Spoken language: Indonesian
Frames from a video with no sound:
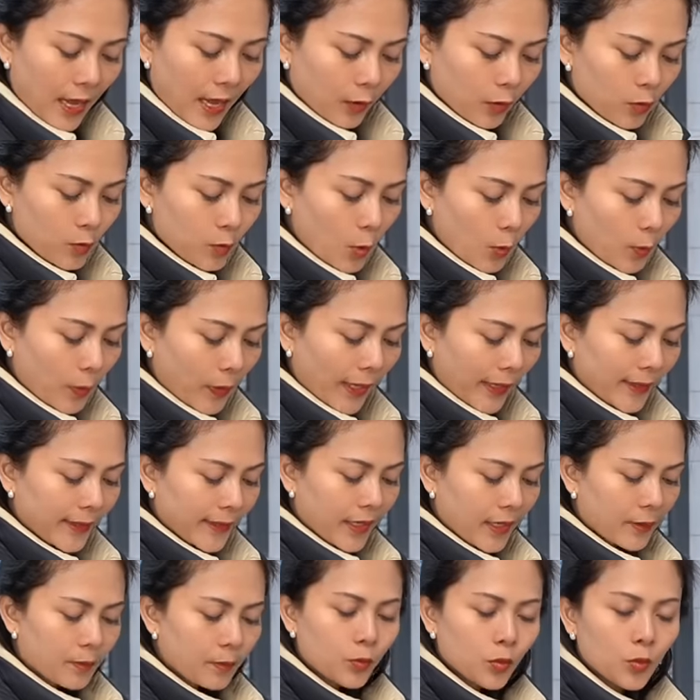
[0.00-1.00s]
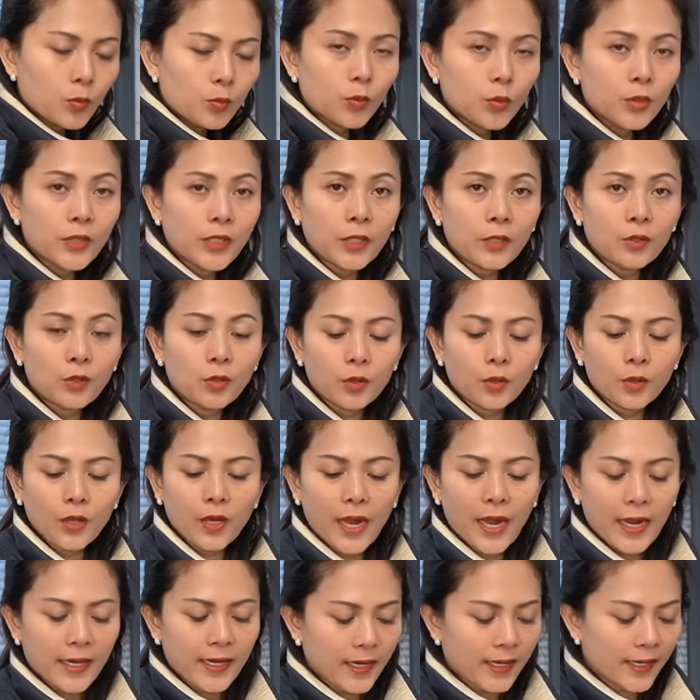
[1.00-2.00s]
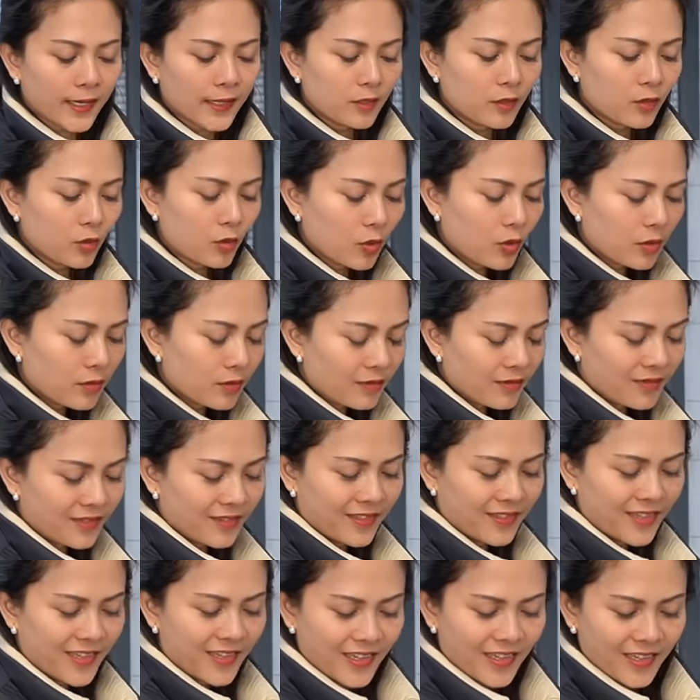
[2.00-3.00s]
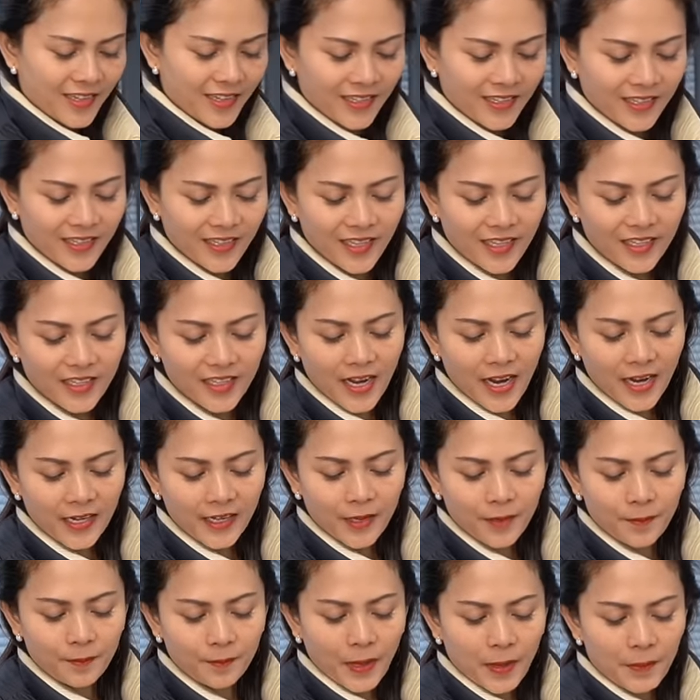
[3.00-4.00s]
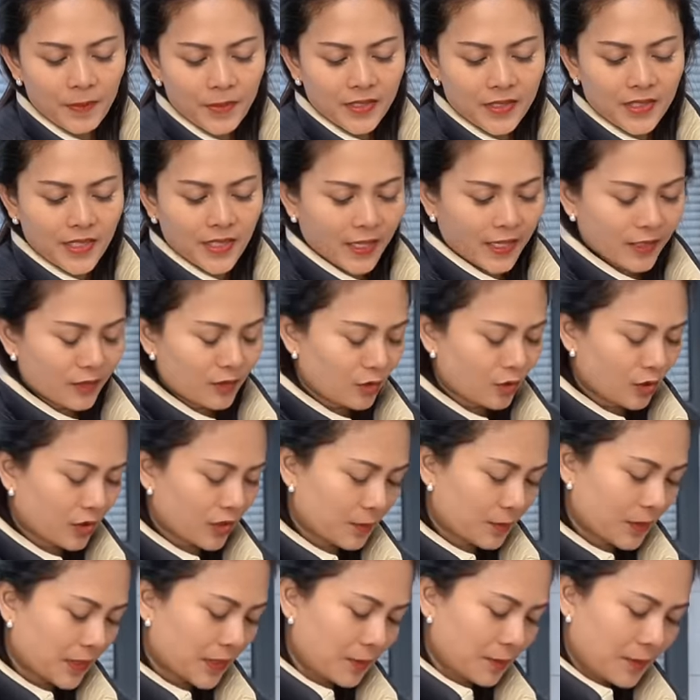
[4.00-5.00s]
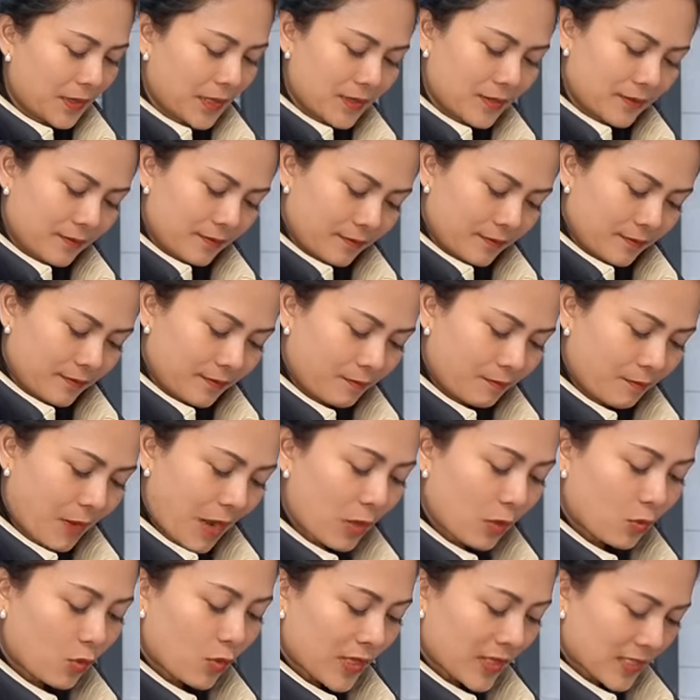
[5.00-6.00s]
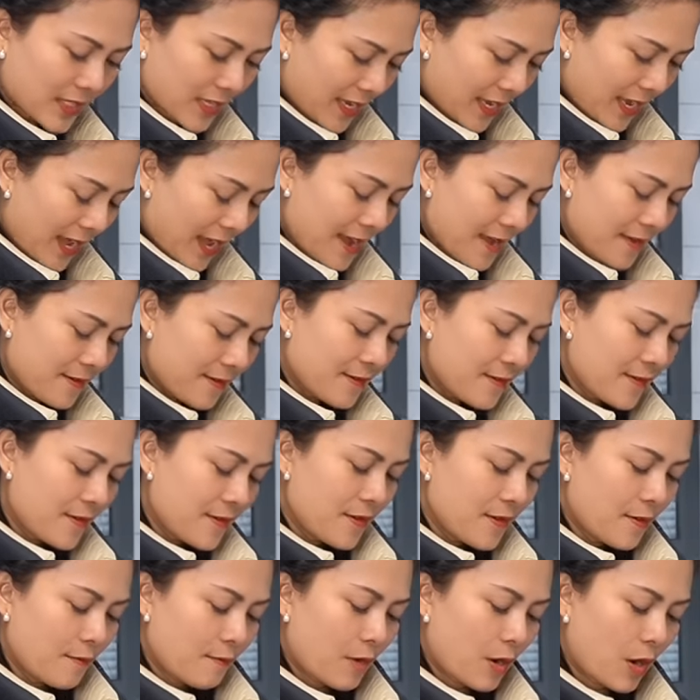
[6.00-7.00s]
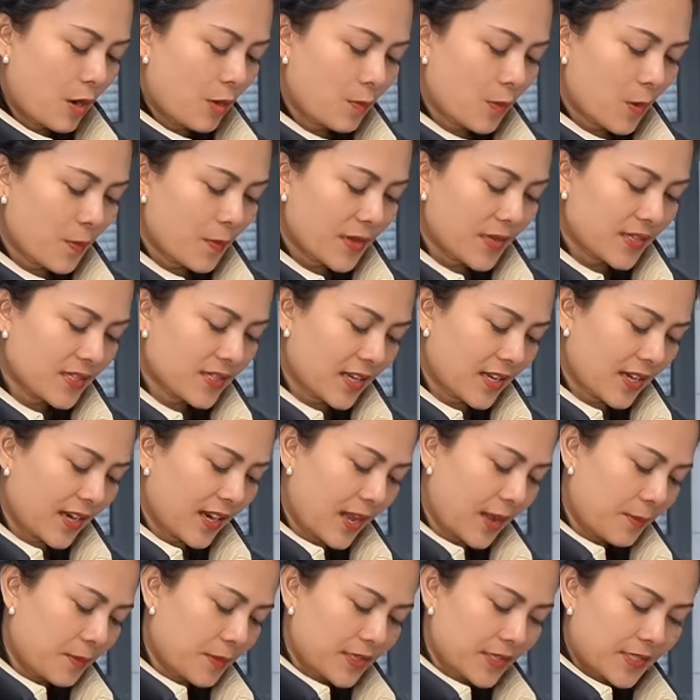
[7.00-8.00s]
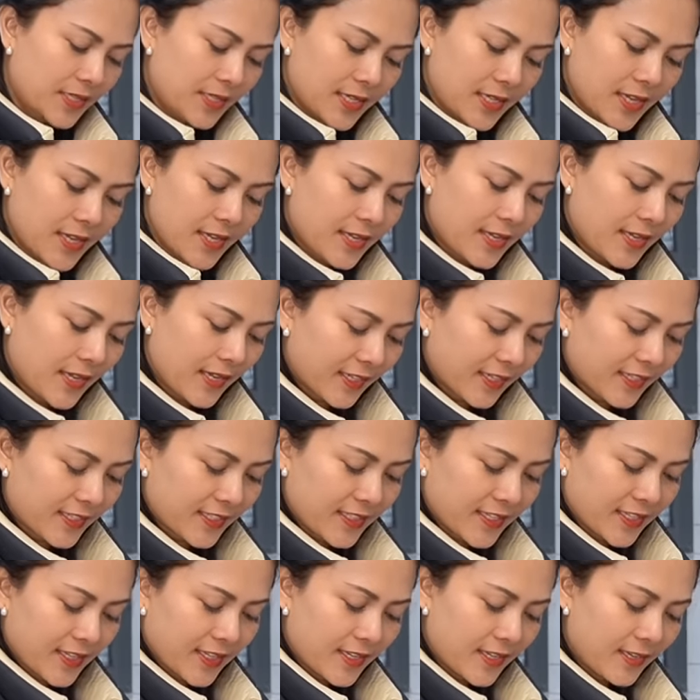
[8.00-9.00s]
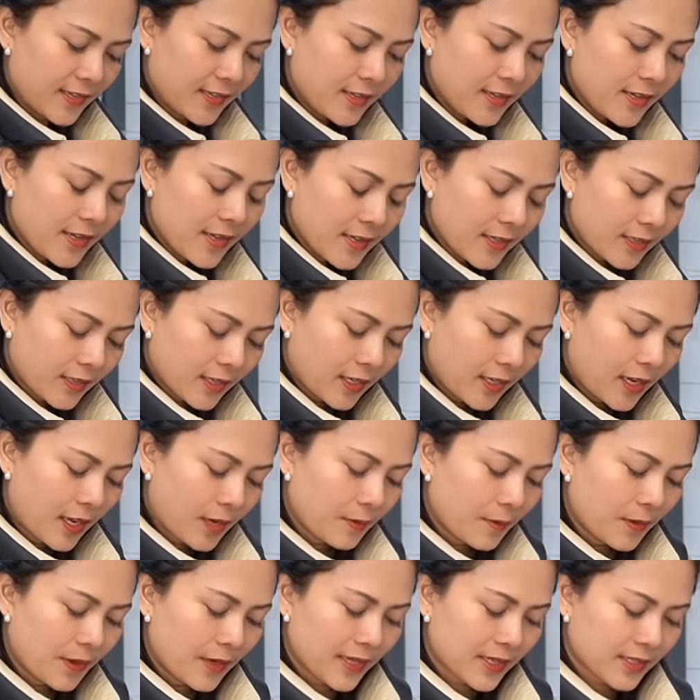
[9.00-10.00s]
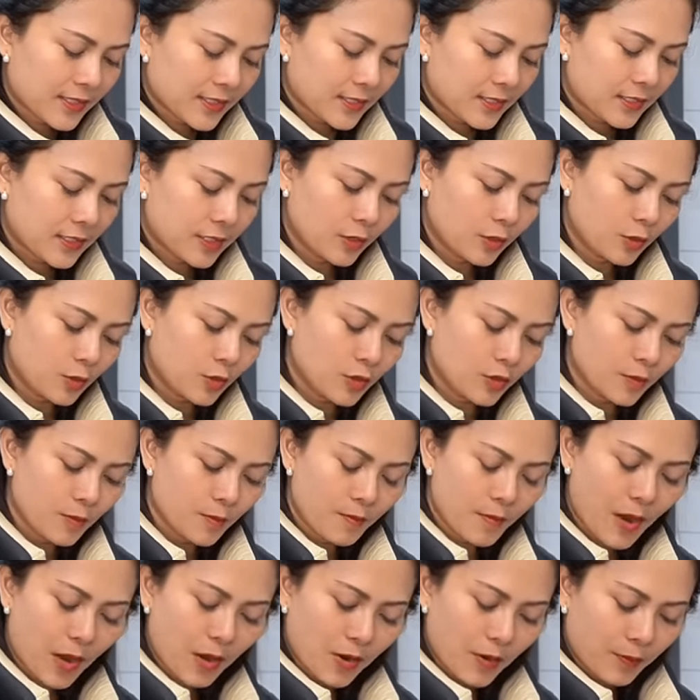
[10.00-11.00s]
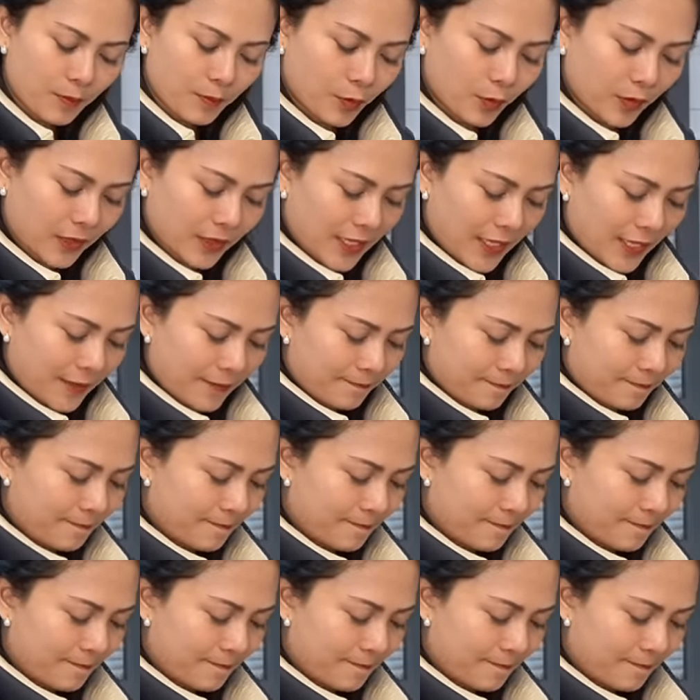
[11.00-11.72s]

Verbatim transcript: aku mau blender bumbunya dulu ada kencur ini ada 4 biji kencur teman-teman 4 ruas lah ya bawang bombay setengah biji yang kecil 13 siung bawang putih